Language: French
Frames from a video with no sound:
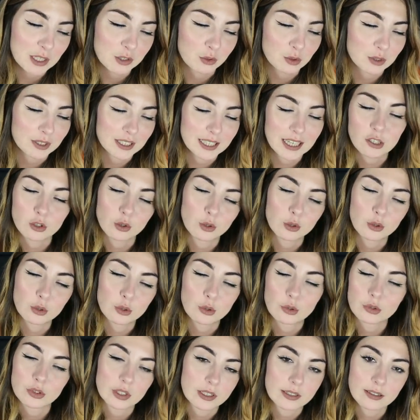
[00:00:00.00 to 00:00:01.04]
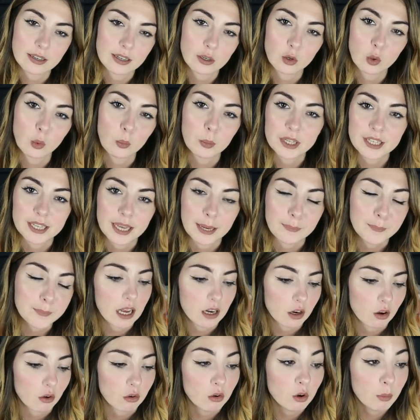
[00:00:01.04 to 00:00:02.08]
parce qu'on sait que c'est très compliqué.
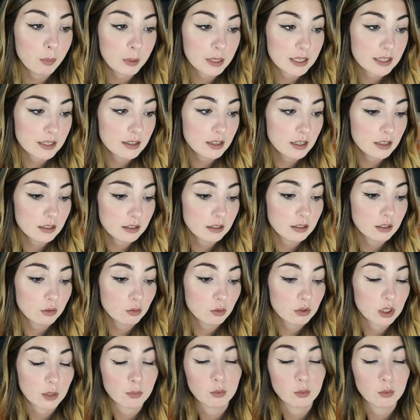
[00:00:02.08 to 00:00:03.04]
Alors le pet sitting, c'était tout